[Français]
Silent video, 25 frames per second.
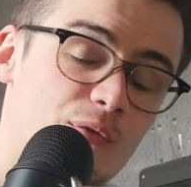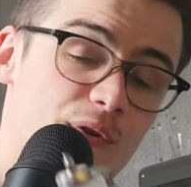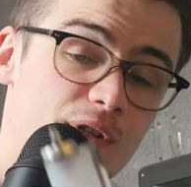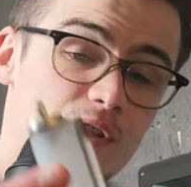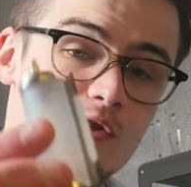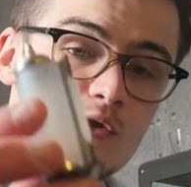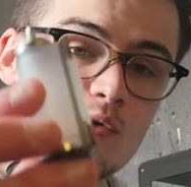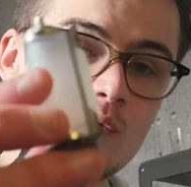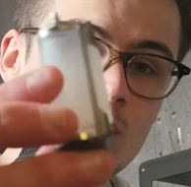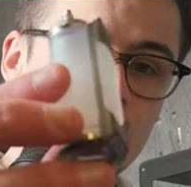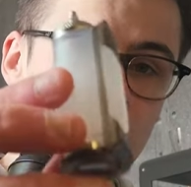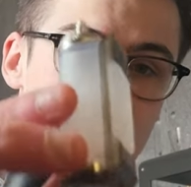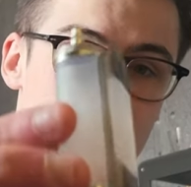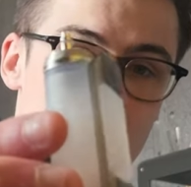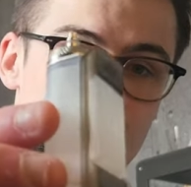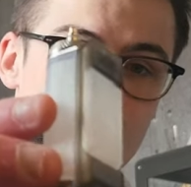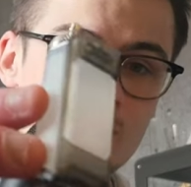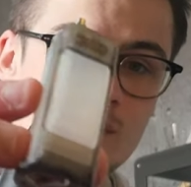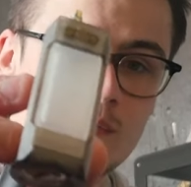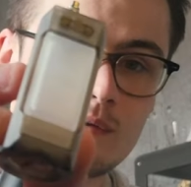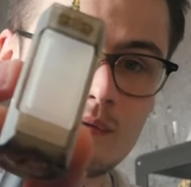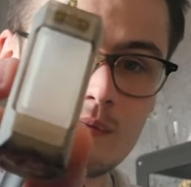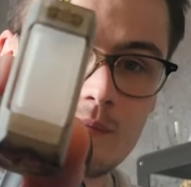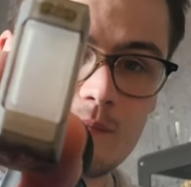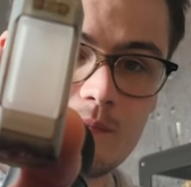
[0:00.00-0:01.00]
En fait, tu
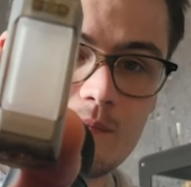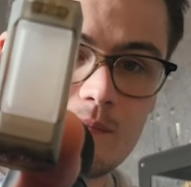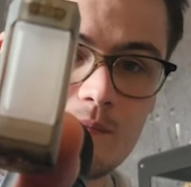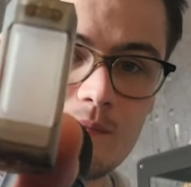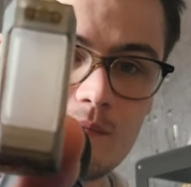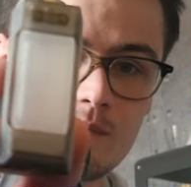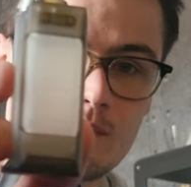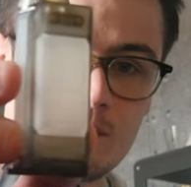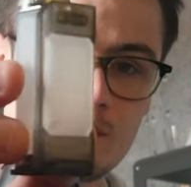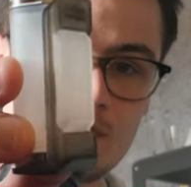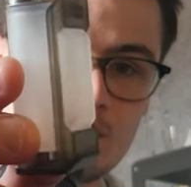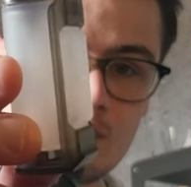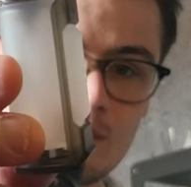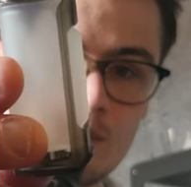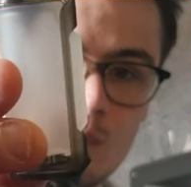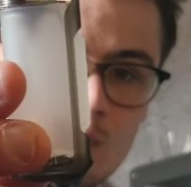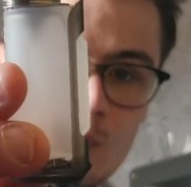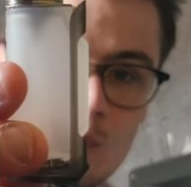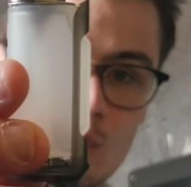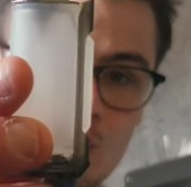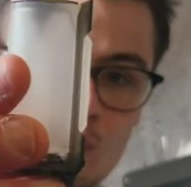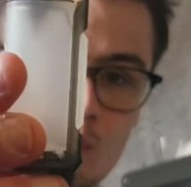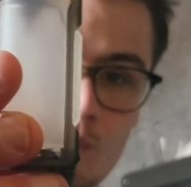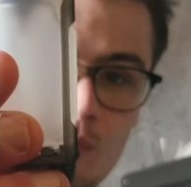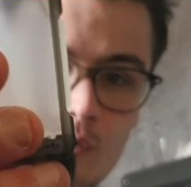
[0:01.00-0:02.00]
as
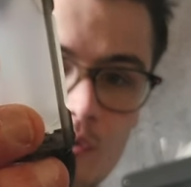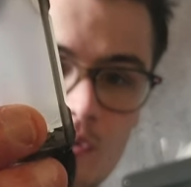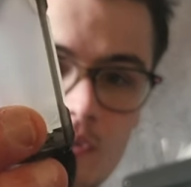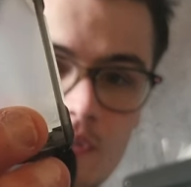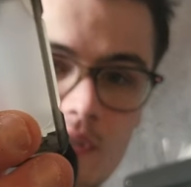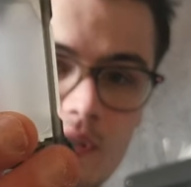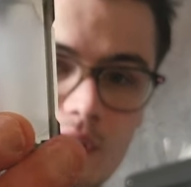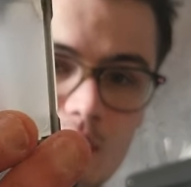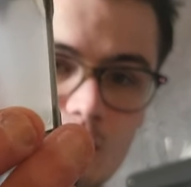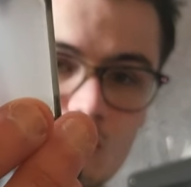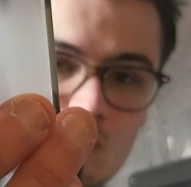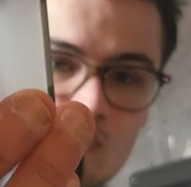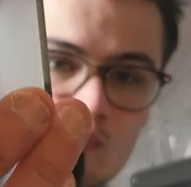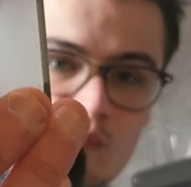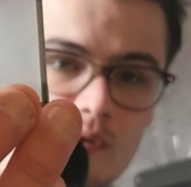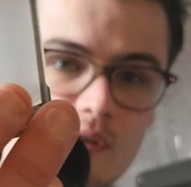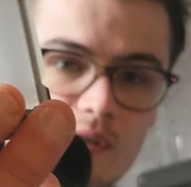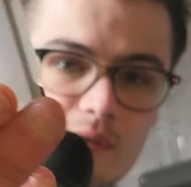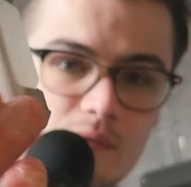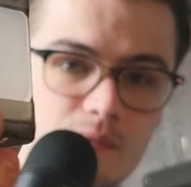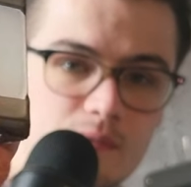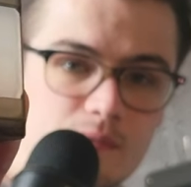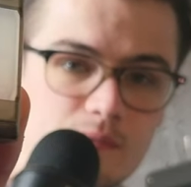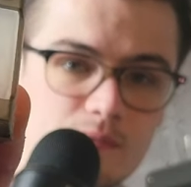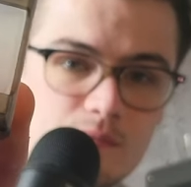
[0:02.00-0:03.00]
une petite
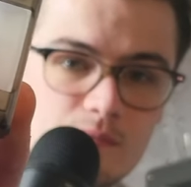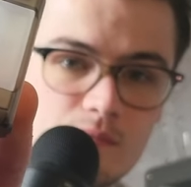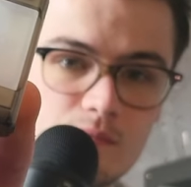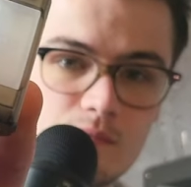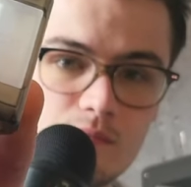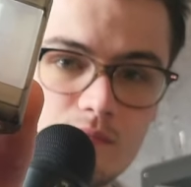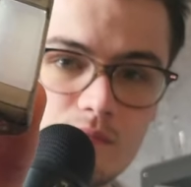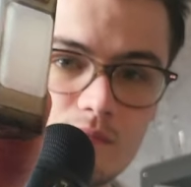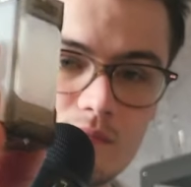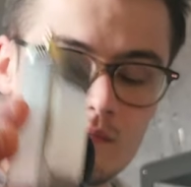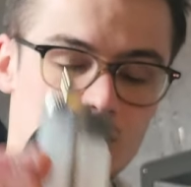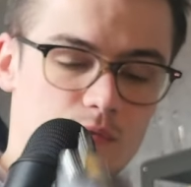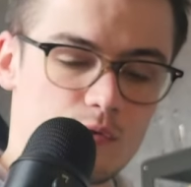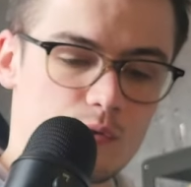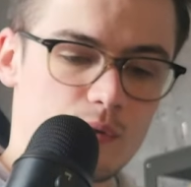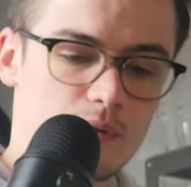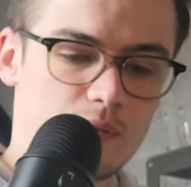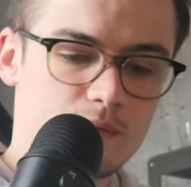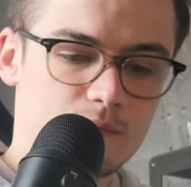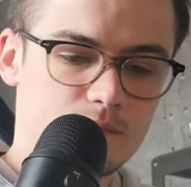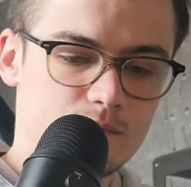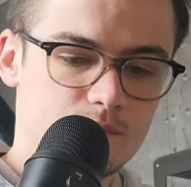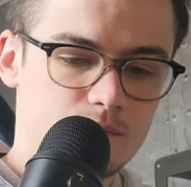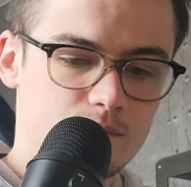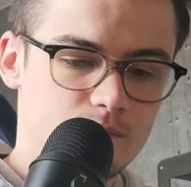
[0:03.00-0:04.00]
cartouche BF,
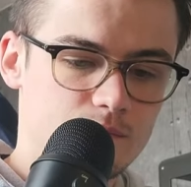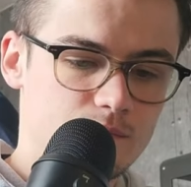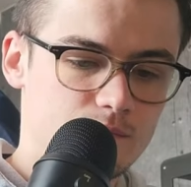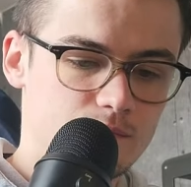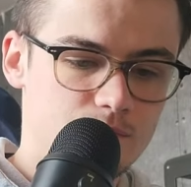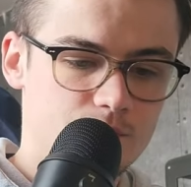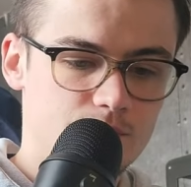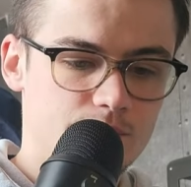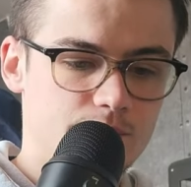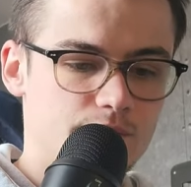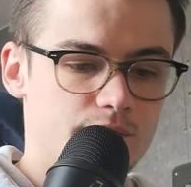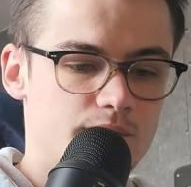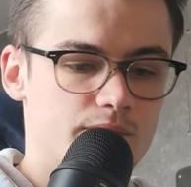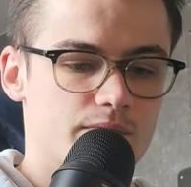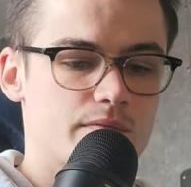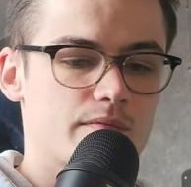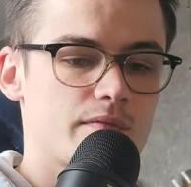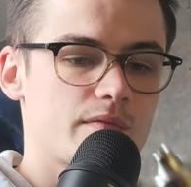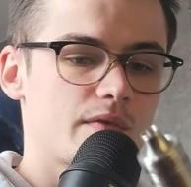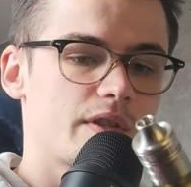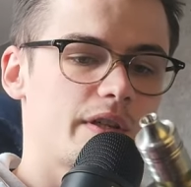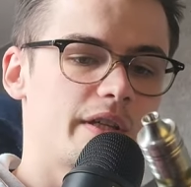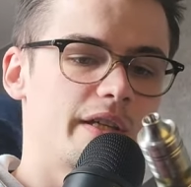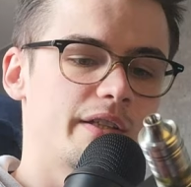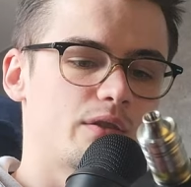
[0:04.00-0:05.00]
tu vois,
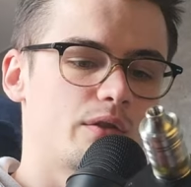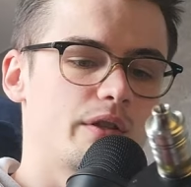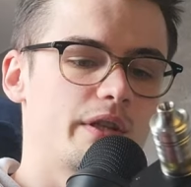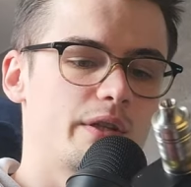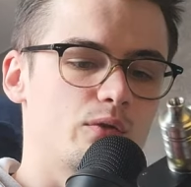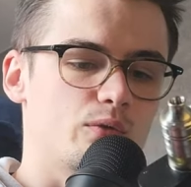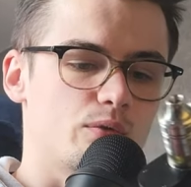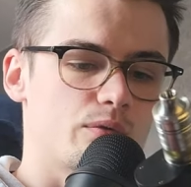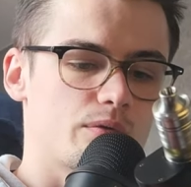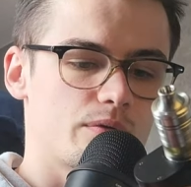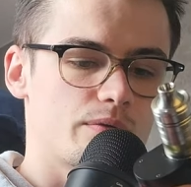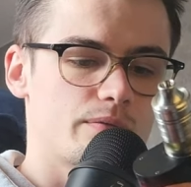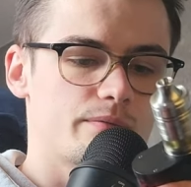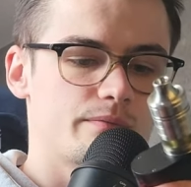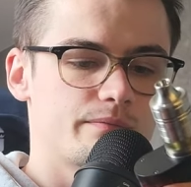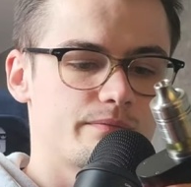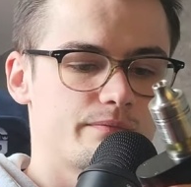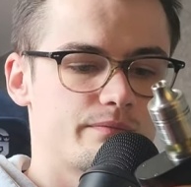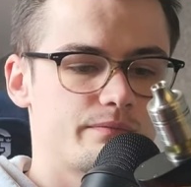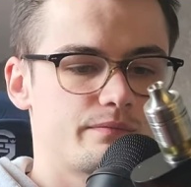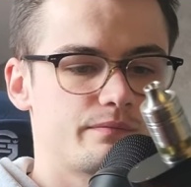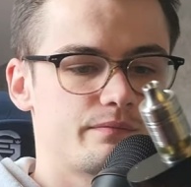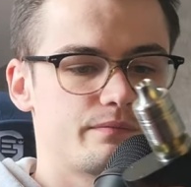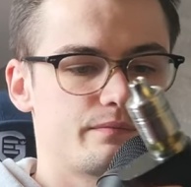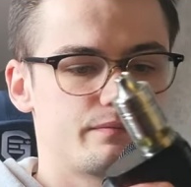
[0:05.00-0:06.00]
et t'en as une autre
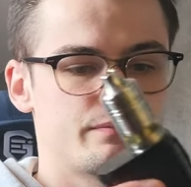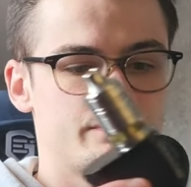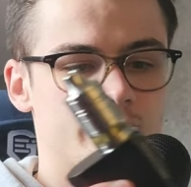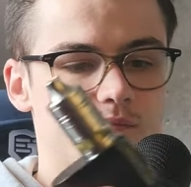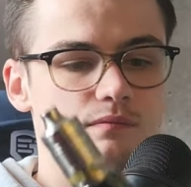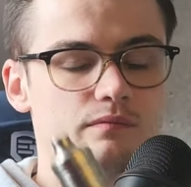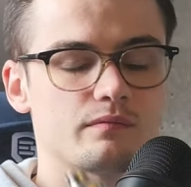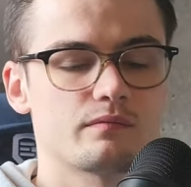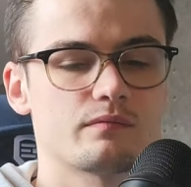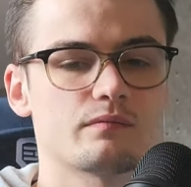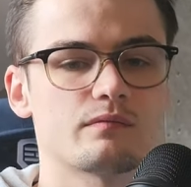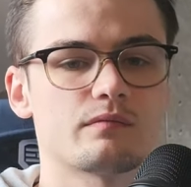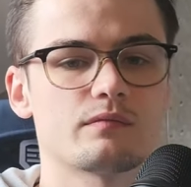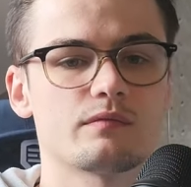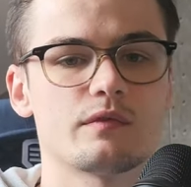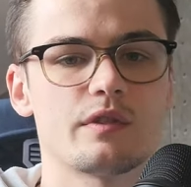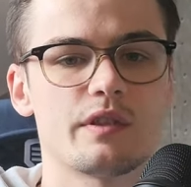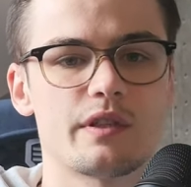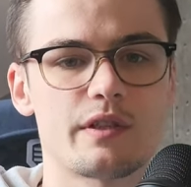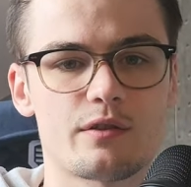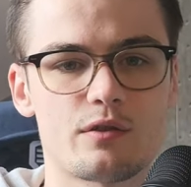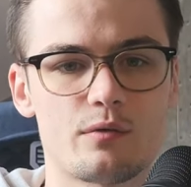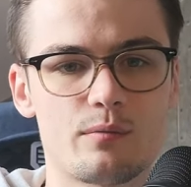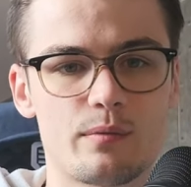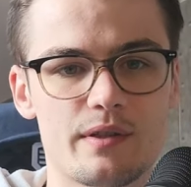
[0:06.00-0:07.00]

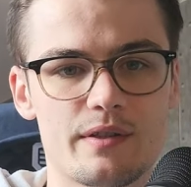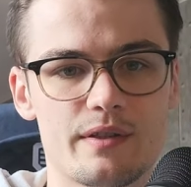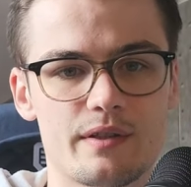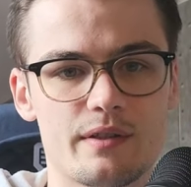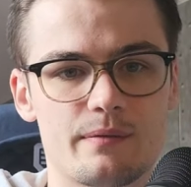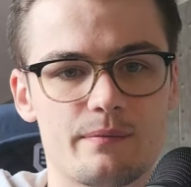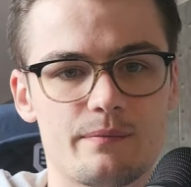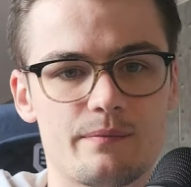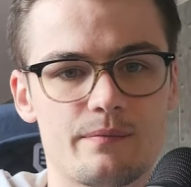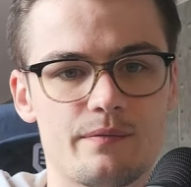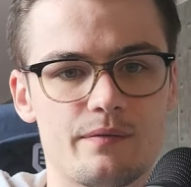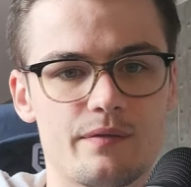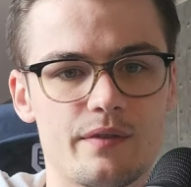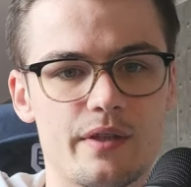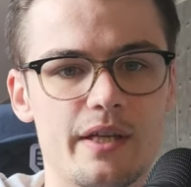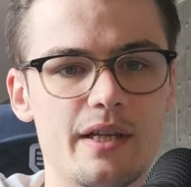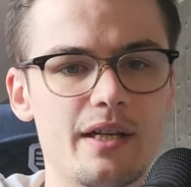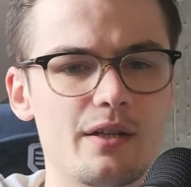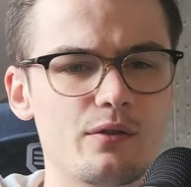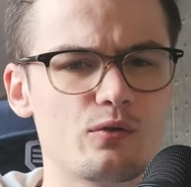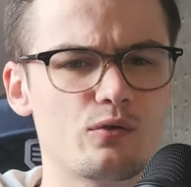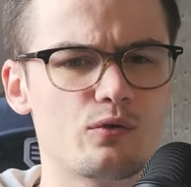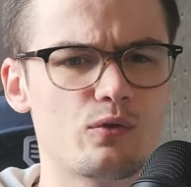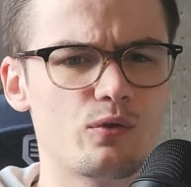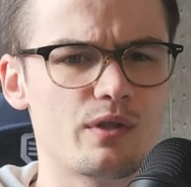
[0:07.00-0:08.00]
qui ressemble à ça.
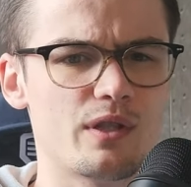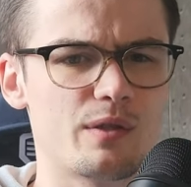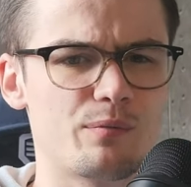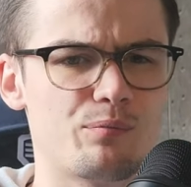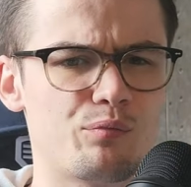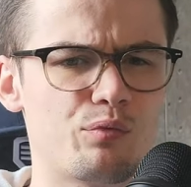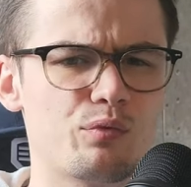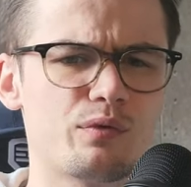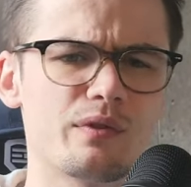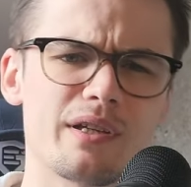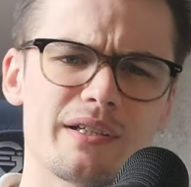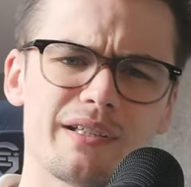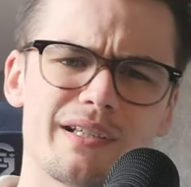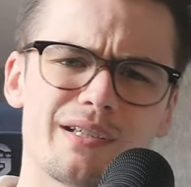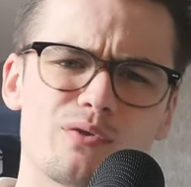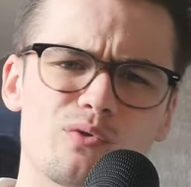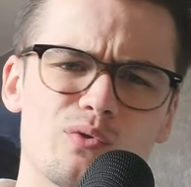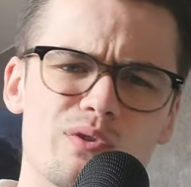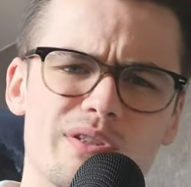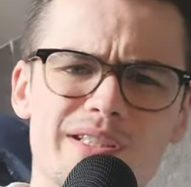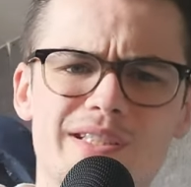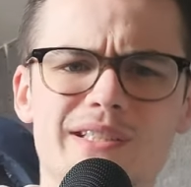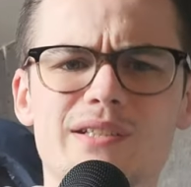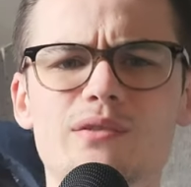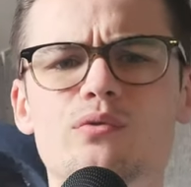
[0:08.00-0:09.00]
Et là, tu te dis, putain,
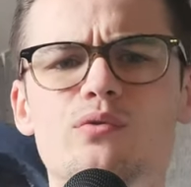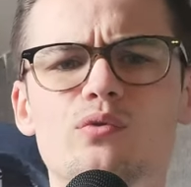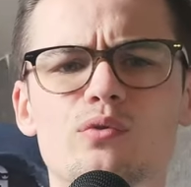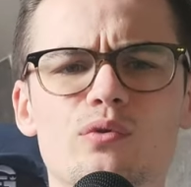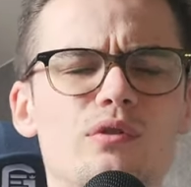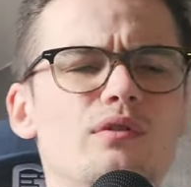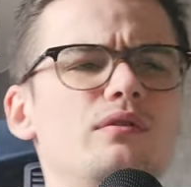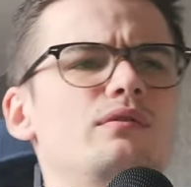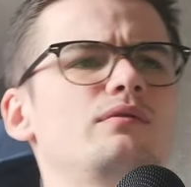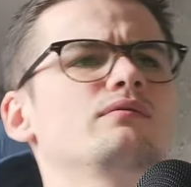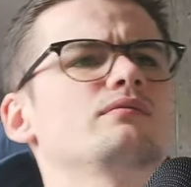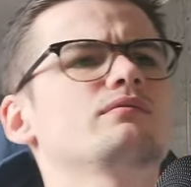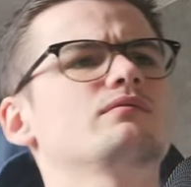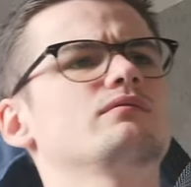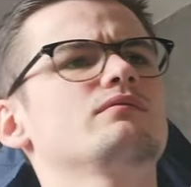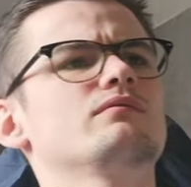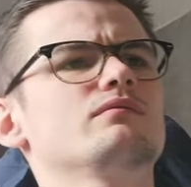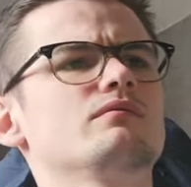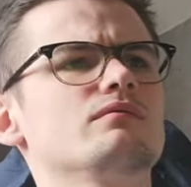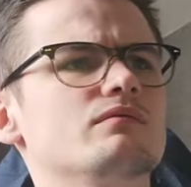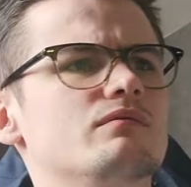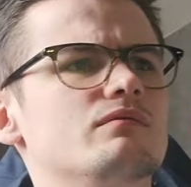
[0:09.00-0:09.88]
il y a du liquide dedans.